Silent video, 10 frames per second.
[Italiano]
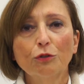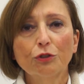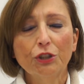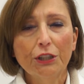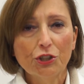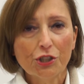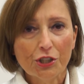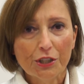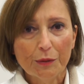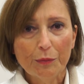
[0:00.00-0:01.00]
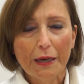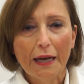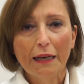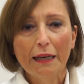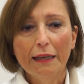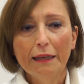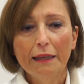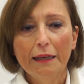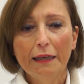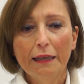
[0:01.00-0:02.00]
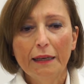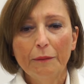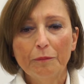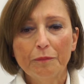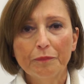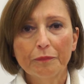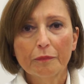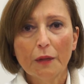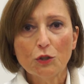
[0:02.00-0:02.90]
corteccia cerebrale, ehm,